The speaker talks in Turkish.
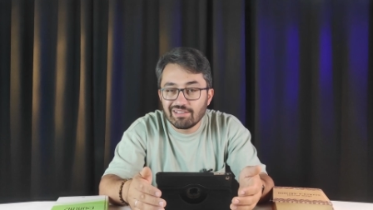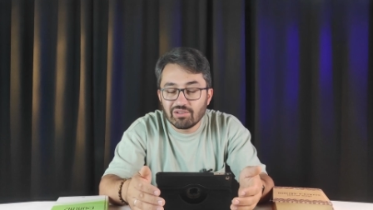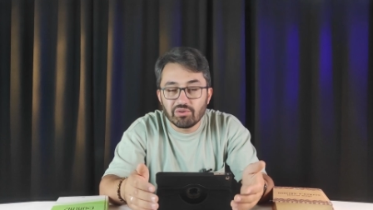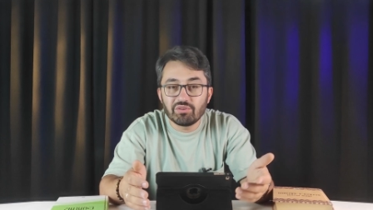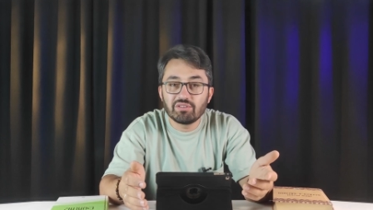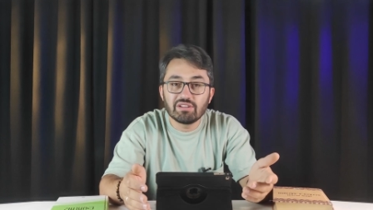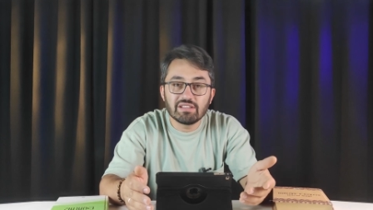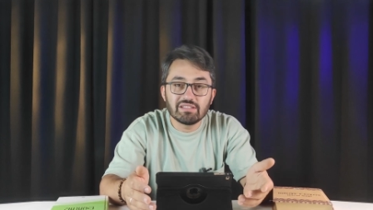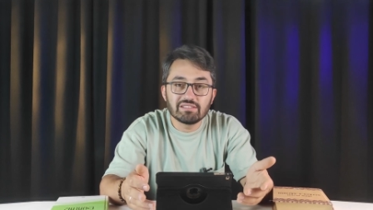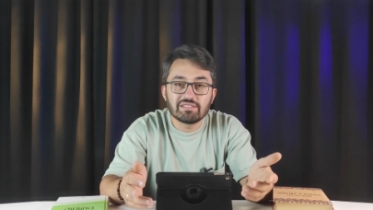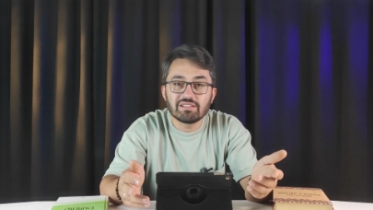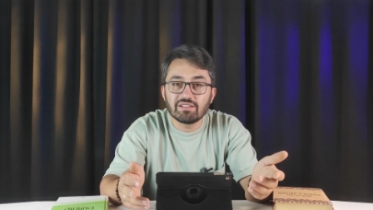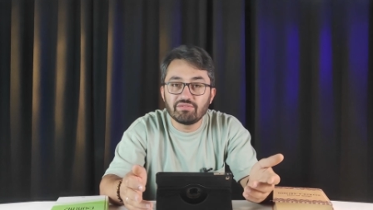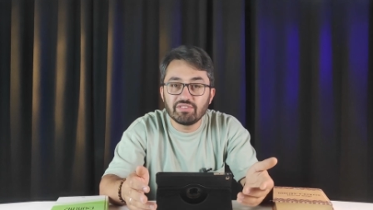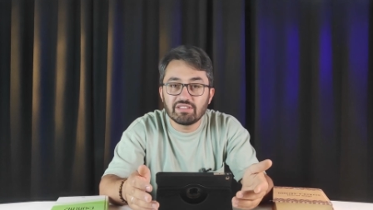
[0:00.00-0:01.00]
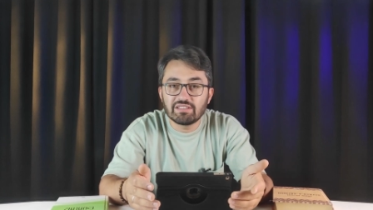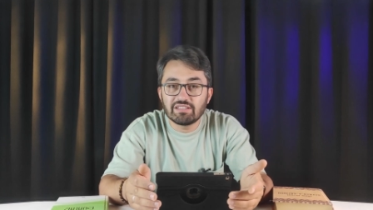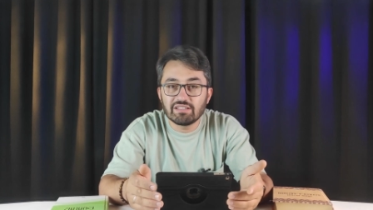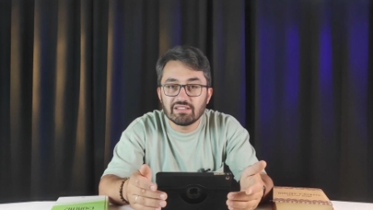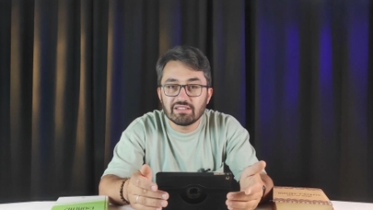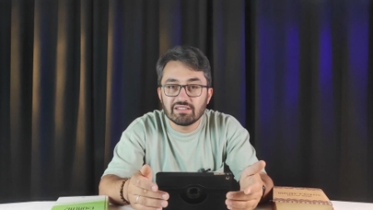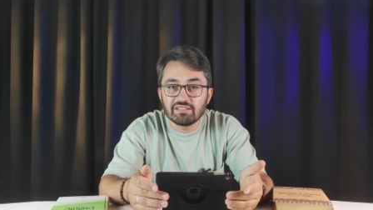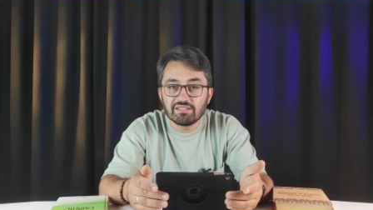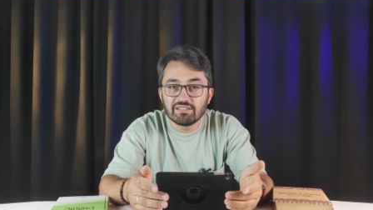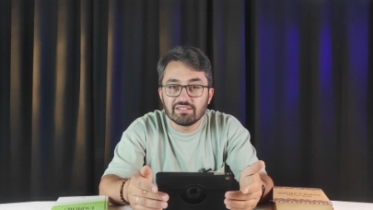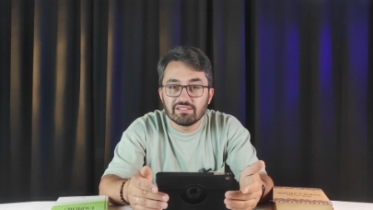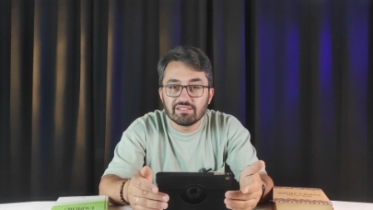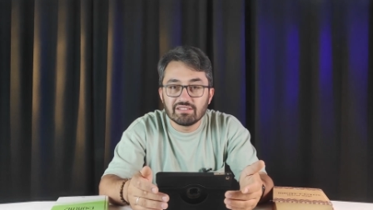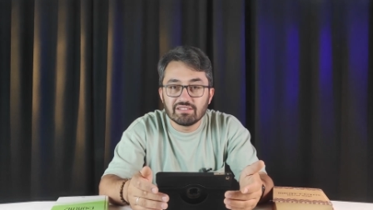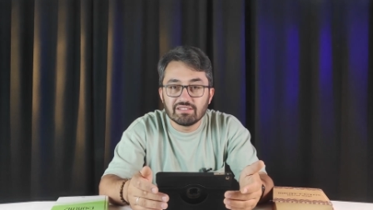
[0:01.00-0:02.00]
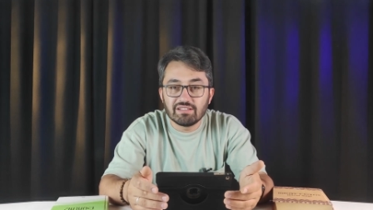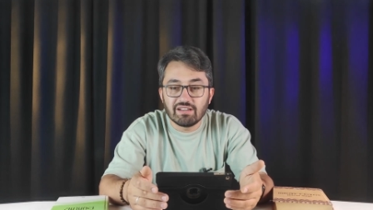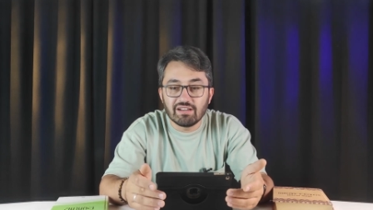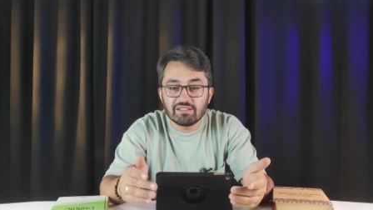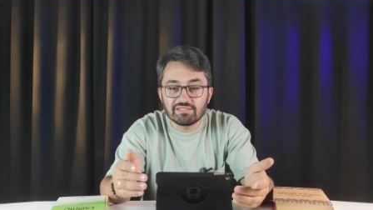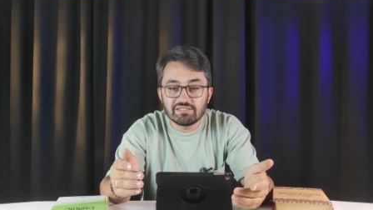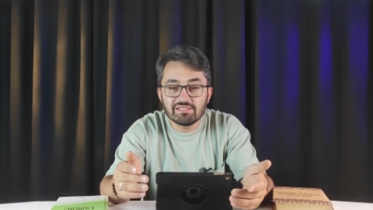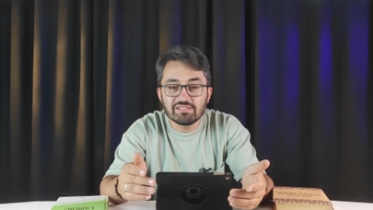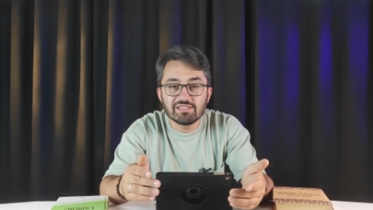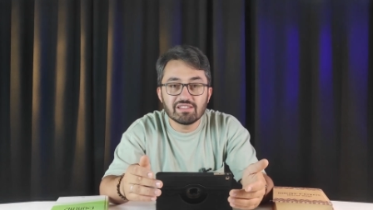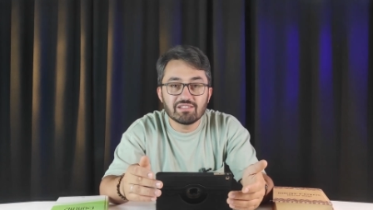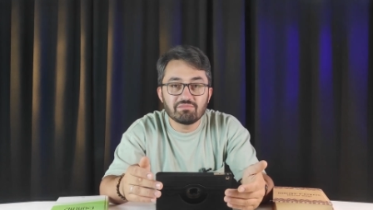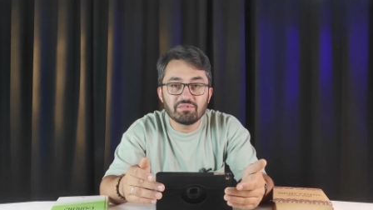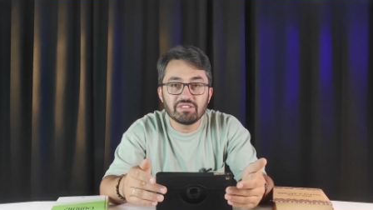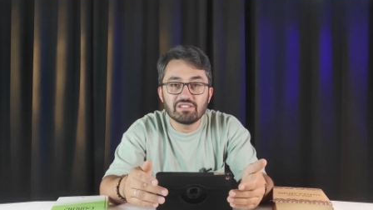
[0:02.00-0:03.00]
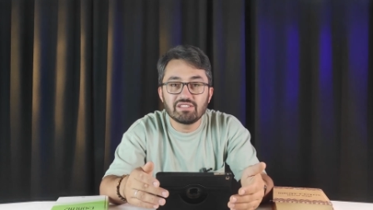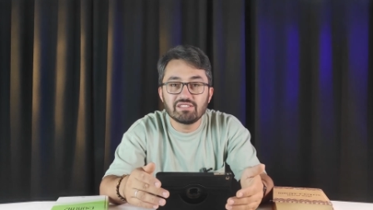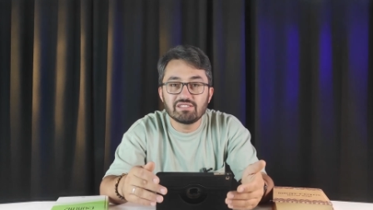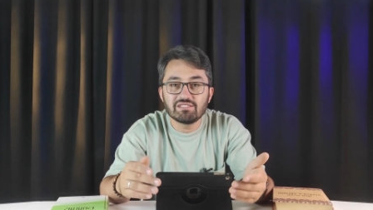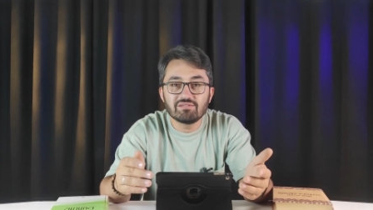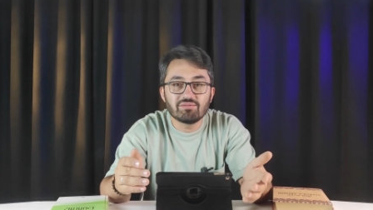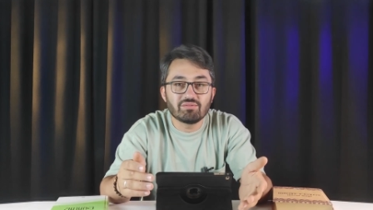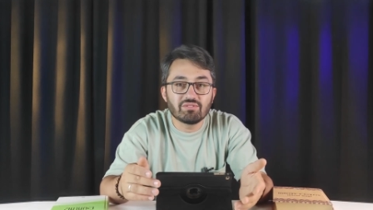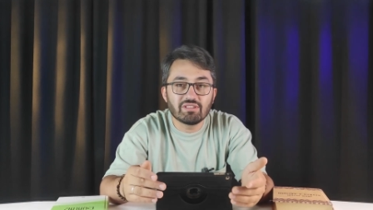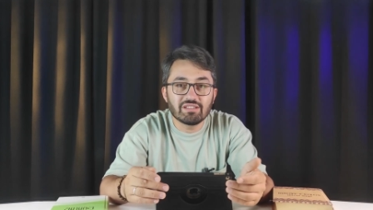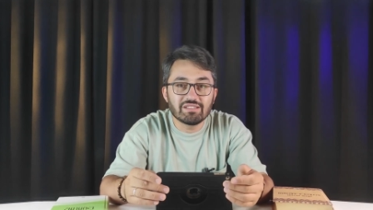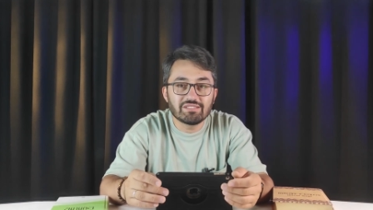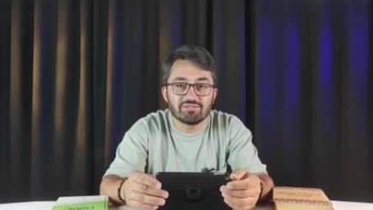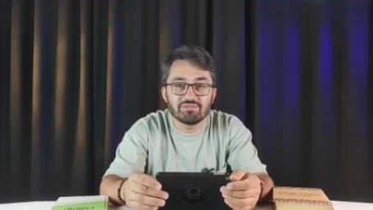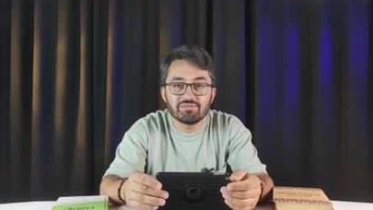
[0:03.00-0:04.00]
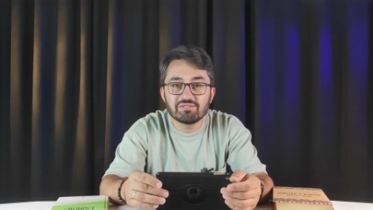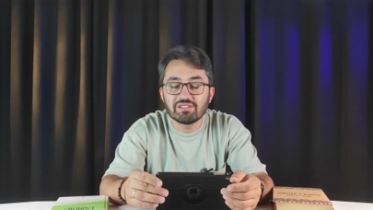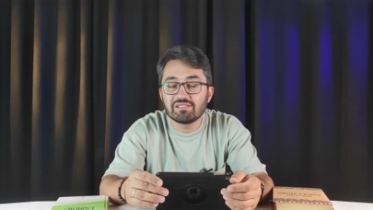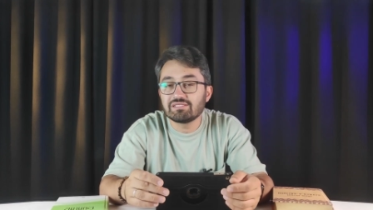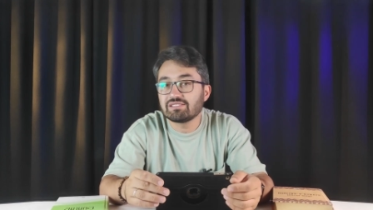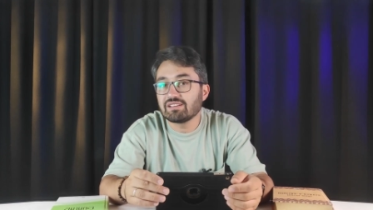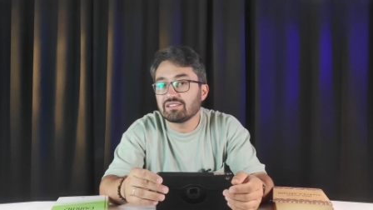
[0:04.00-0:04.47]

Örneğin trafikte haksız yere bir kişinin önüne geçiyorsanız,